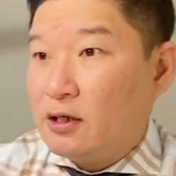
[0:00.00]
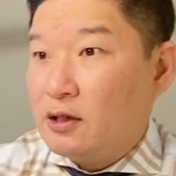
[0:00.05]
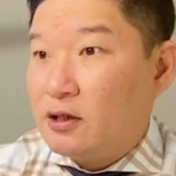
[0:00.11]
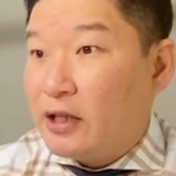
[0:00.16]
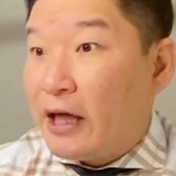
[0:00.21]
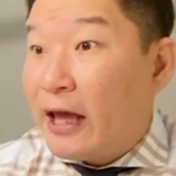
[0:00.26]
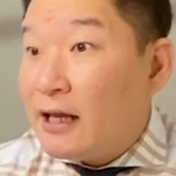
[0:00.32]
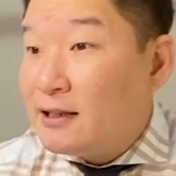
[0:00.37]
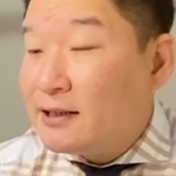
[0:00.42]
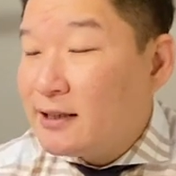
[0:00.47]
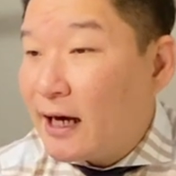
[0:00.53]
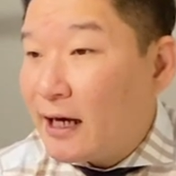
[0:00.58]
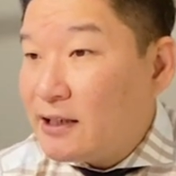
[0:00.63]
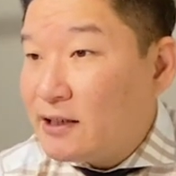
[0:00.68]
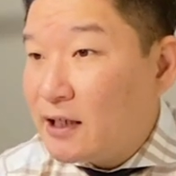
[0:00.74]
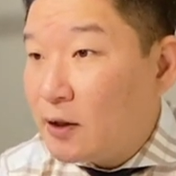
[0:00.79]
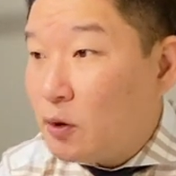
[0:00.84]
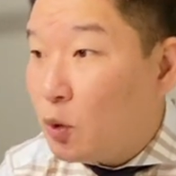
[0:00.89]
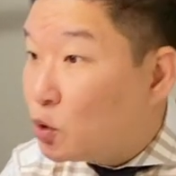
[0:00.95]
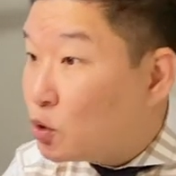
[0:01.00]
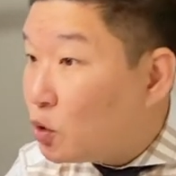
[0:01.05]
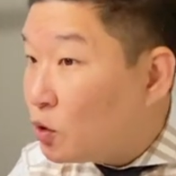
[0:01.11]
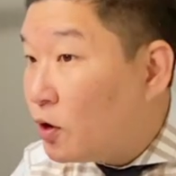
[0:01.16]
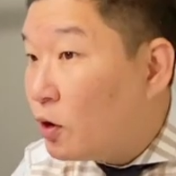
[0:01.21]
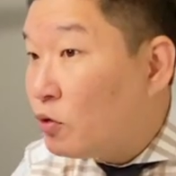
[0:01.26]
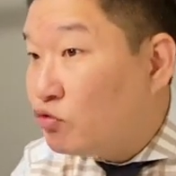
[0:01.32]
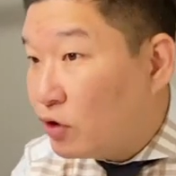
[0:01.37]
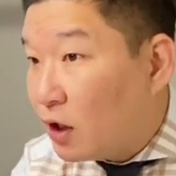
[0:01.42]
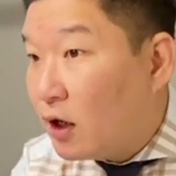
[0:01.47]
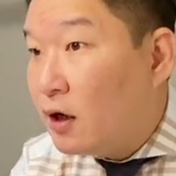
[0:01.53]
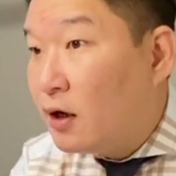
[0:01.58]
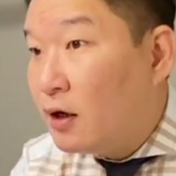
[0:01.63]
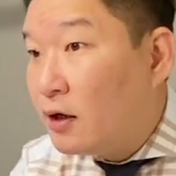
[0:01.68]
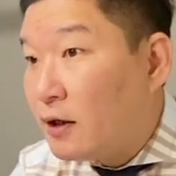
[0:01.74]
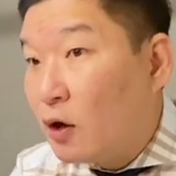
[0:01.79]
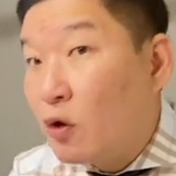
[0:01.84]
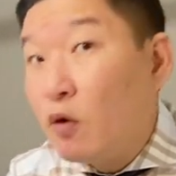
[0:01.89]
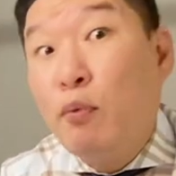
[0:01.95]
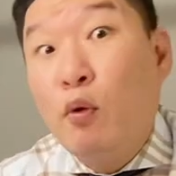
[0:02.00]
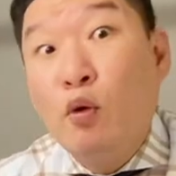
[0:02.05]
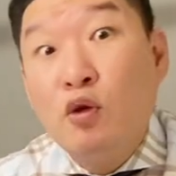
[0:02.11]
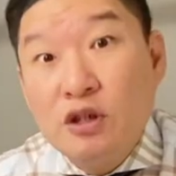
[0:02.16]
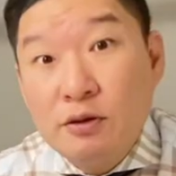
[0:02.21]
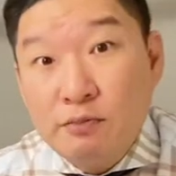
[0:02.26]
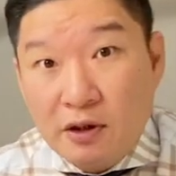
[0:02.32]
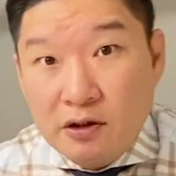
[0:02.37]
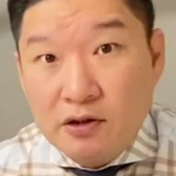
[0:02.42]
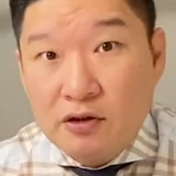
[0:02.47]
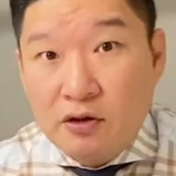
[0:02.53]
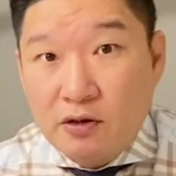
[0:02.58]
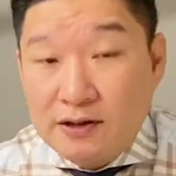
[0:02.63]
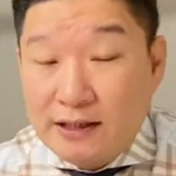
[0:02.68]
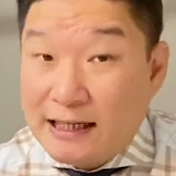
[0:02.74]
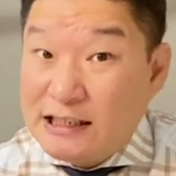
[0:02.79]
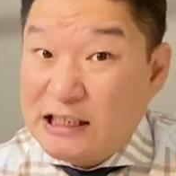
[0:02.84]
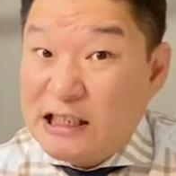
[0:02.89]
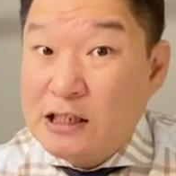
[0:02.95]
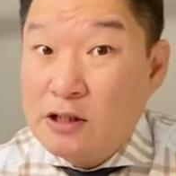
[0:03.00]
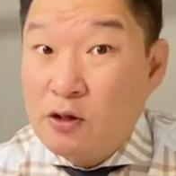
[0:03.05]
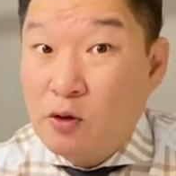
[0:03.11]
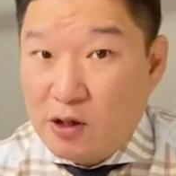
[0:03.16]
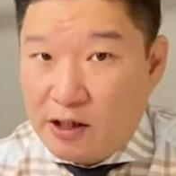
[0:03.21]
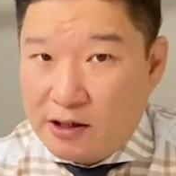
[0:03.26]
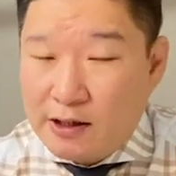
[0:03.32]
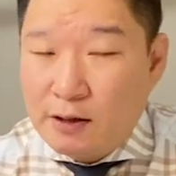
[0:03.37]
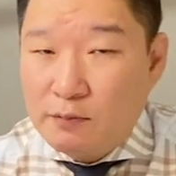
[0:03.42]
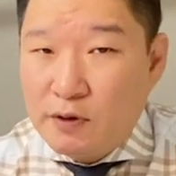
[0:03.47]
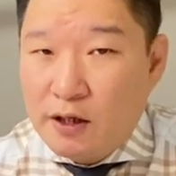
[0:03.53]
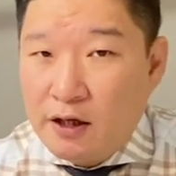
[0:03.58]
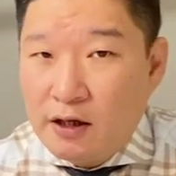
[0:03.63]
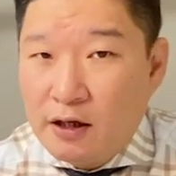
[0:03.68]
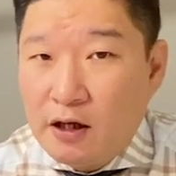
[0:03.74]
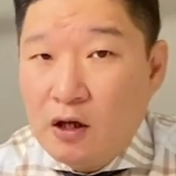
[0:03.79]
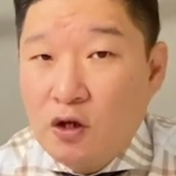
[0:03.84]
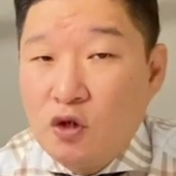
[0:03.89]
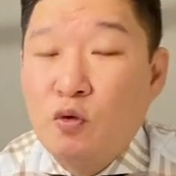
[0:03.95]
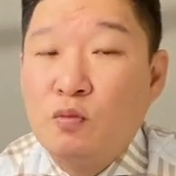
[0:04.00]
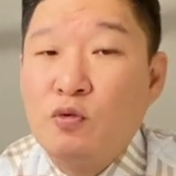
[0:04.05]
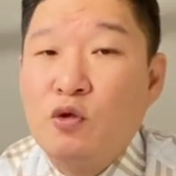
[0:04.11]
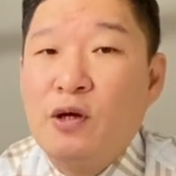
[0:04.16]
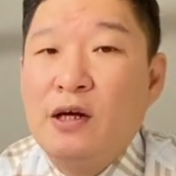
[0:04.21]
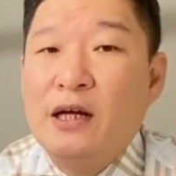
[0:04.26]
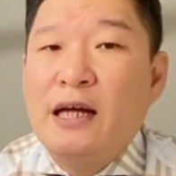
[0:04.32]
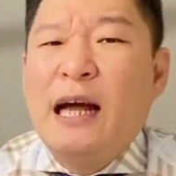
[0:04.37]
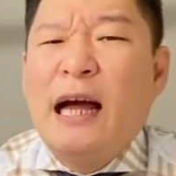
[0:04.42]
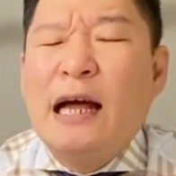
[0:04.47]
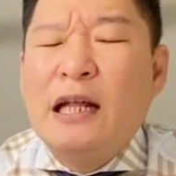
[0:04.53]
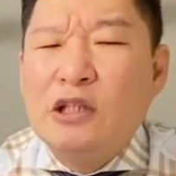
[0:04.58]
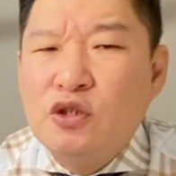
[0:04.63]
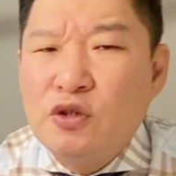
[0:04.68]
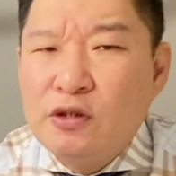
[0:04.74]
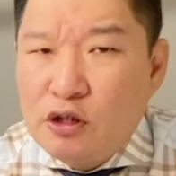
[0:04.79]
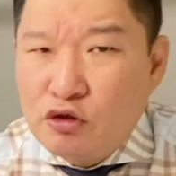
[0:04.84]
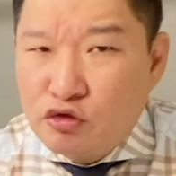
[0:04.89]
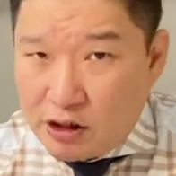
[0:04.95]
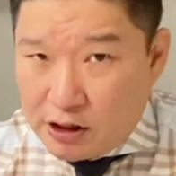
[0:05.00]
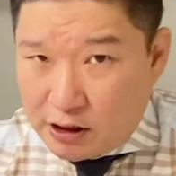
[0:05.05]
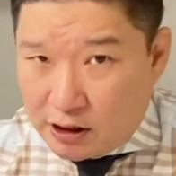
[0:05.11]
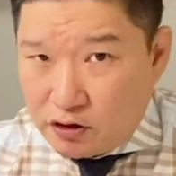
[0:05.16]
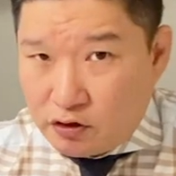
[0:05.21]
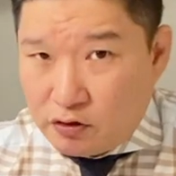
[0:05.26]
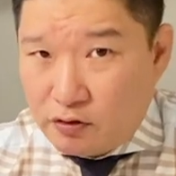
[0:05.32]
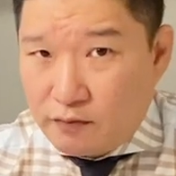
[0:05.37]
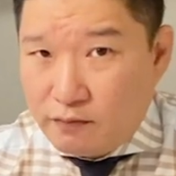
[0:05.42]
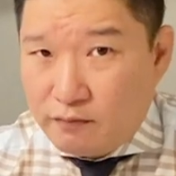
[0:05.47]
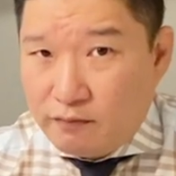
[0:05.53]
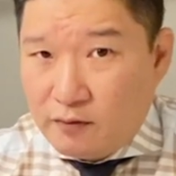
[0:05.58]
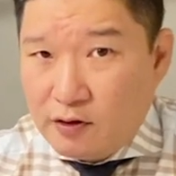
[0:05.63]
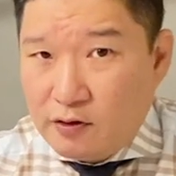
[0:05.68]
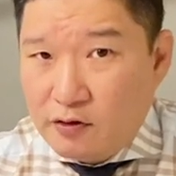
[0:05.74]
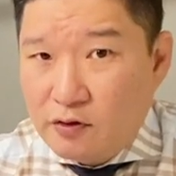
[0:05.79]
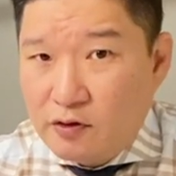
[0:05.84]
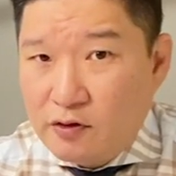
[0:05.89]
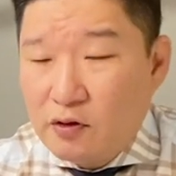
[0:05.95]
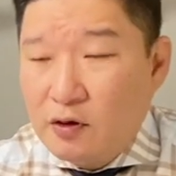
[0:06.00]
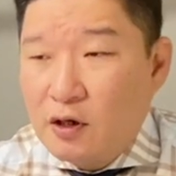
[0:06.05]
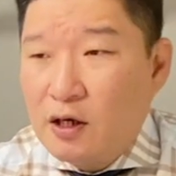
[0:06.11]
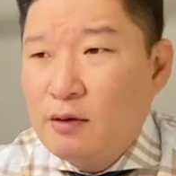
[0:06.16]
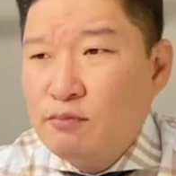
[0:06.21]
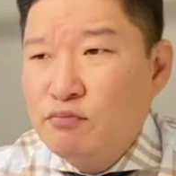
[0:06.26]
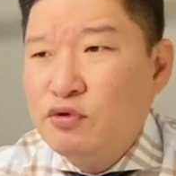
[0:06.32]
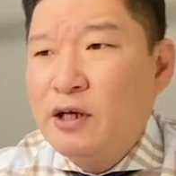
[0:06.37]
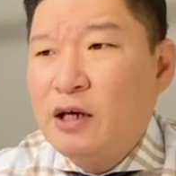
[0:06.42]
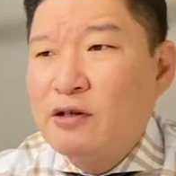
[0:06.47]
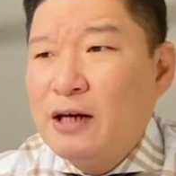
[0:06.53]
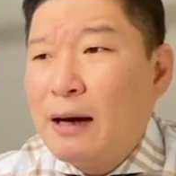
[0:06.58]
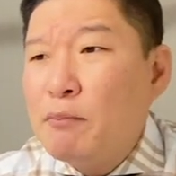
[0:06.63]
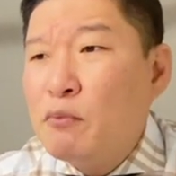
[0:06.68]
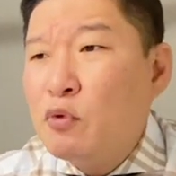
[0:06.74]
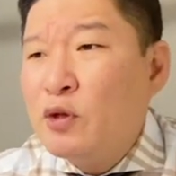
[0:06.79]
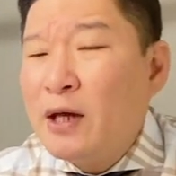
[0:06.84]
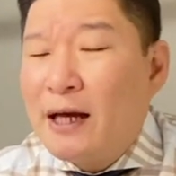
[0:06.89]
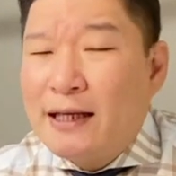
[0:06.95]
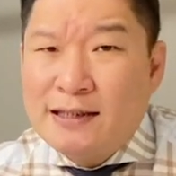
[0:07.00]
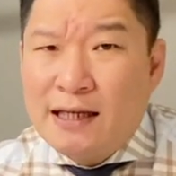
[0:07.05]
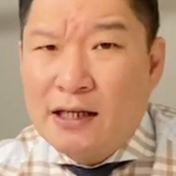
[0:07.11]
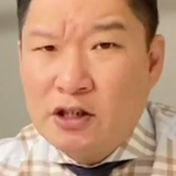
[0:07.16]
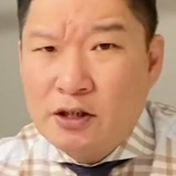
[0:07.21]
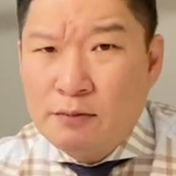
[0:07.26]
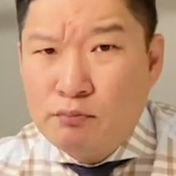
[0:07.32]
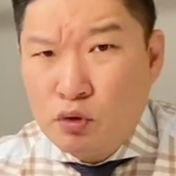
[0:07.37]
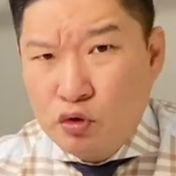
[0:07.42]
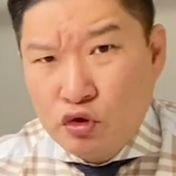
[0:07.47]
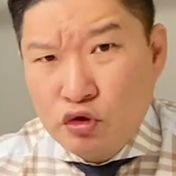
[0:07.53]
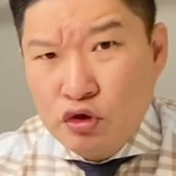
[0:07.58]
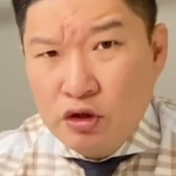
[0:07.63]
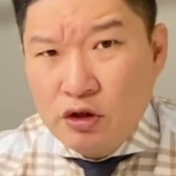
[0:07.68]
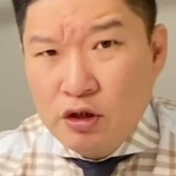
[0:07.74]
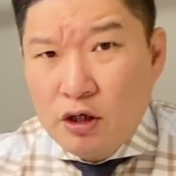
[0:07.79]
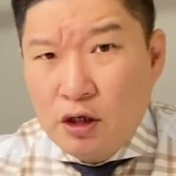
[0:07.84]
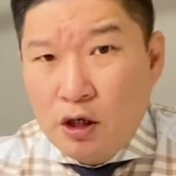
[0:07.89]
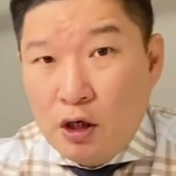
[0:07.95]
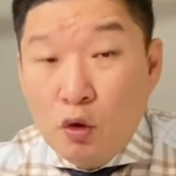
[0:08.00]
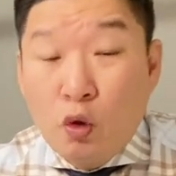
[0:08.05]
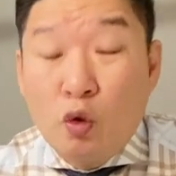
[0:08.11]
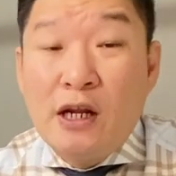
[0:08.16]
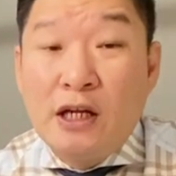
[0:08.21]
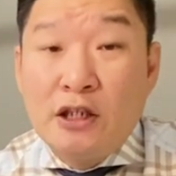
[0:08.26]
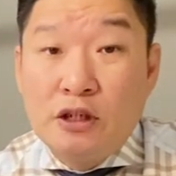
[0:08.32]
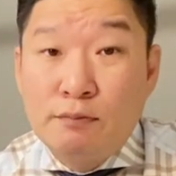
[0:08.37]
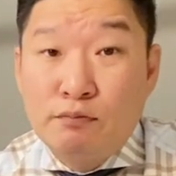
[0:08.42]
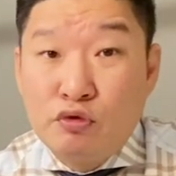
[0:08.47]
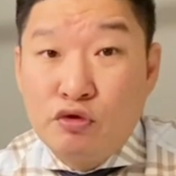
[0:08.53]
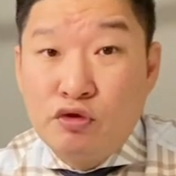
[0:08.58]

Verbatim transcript: 된 사이즈가 요 정도구나 라고 보시면서 사시는 거기 때문에 좀 더 안전할 수 있겠죠. 그죠? 그래서 분양을 한 번도 안 사신 분들은 놀라신 분도